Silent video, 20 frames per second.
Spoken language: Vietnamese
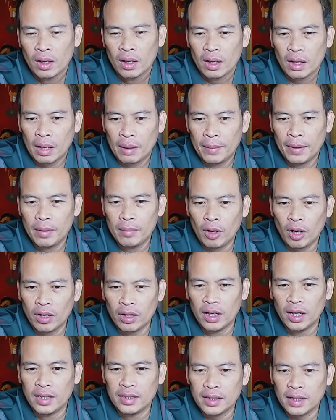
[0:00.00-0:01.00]
Cảm ơn mọi
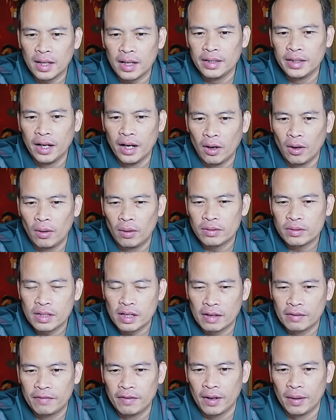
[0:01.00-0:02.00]
người rất là nhiều.
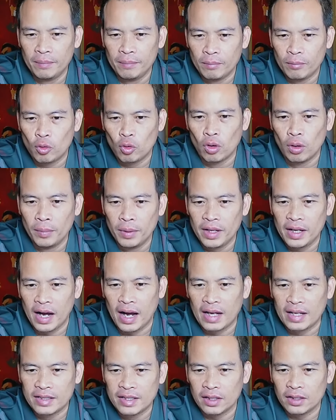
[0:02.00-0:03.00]
Sản phẩm của Minh
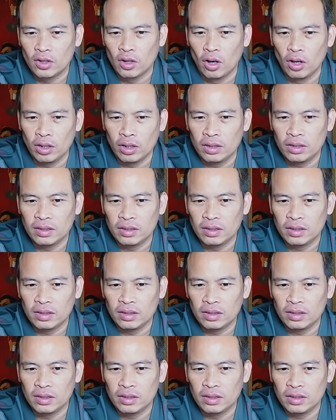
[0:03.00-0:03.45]
Hải rất tốt,